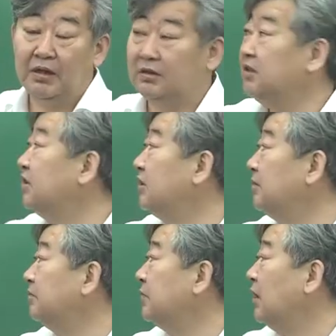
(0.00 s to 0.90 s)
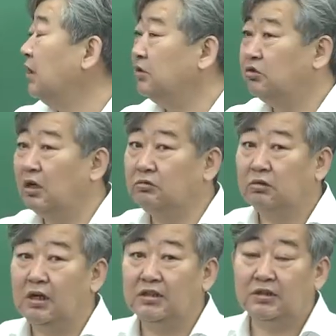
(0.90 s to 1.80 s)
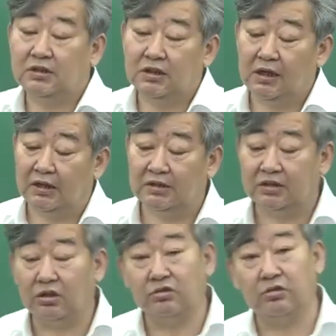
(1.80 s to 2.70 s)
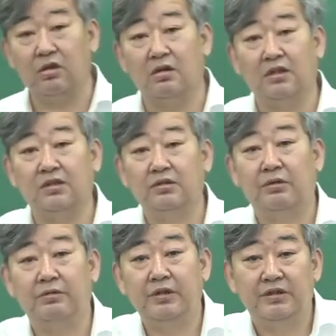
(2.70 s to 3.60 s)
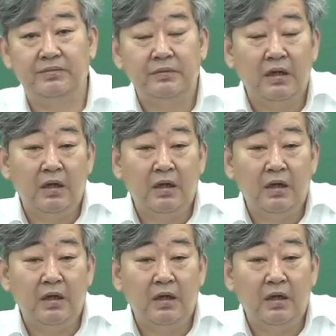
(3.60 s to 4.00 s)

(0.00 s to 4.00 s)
그래서 지금 수학후 관리 특히나 이제 서술형 같은 경우에는